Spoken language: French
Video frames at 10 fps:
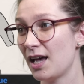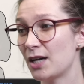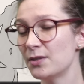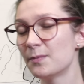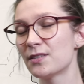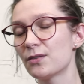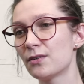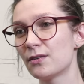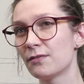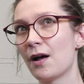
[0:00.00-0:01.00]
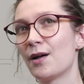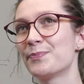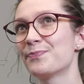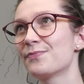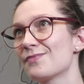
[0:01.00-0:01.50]
Ah oui, parce que,
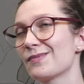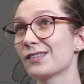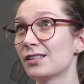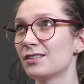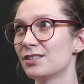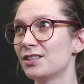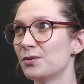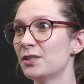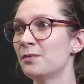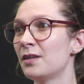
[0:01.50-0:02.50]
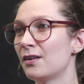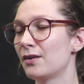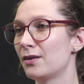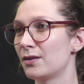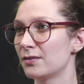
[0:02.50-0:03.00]
euh, je dis oui, mais
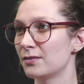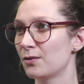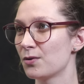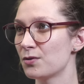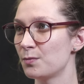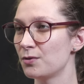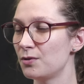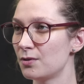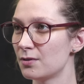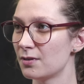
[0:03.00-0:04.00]
euh, grosso modo,